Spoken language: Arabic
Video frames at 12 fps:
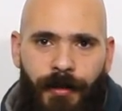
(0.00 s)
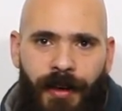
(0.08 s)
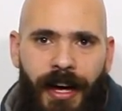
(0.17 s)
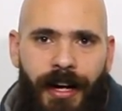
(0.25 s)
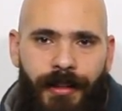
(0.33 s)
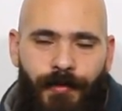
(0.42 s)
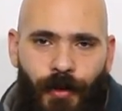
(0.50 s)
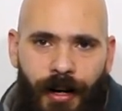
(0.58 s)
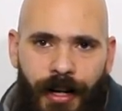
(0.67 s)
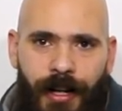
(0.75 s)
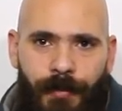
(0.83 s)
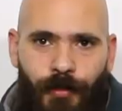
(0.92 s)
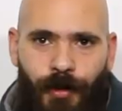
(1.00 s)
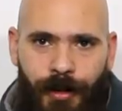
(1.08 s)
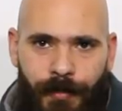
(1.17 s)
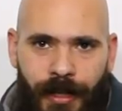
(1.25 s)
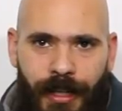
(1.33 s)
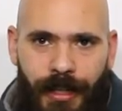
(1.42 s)
في حاجات معينه بتقع
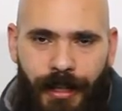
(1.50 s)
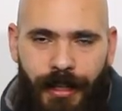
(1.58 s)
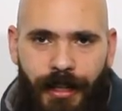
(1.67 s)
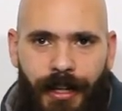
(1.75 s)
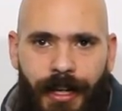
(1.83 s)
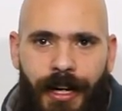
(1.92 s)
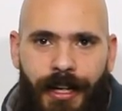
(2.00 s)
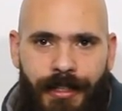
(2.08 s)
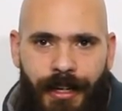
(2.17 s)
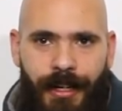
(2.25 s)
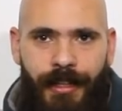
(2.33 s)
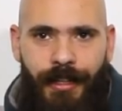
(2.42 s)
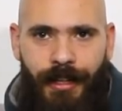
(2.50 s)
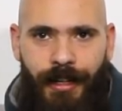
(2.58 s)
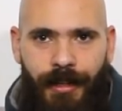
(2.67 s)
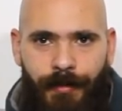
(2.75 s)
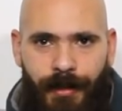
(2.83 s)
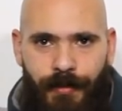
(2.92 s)
مننا اللي هي احتياجات
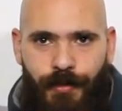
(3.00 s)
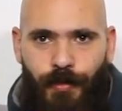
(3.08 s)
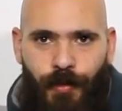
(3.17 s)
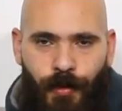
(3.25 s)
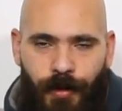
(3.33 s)
الكلب نفسه